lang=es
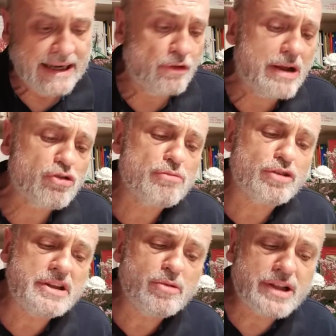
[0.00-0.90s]
ahora con
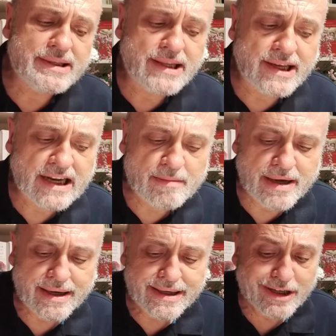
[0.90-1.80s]
motivo del
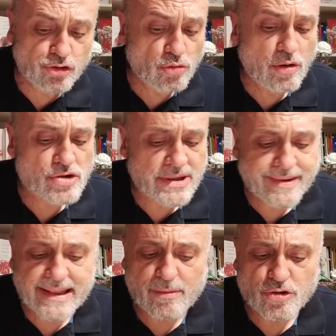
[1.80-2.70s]
telegrama que tuvo
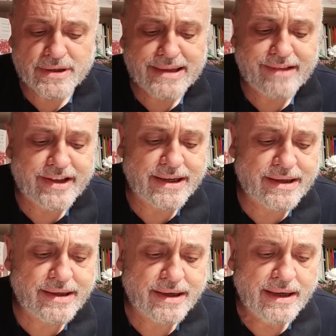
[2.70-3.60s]
usted la bondad de
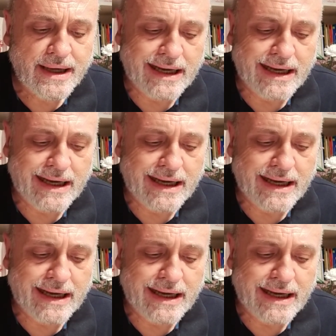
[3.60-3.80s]
dirigir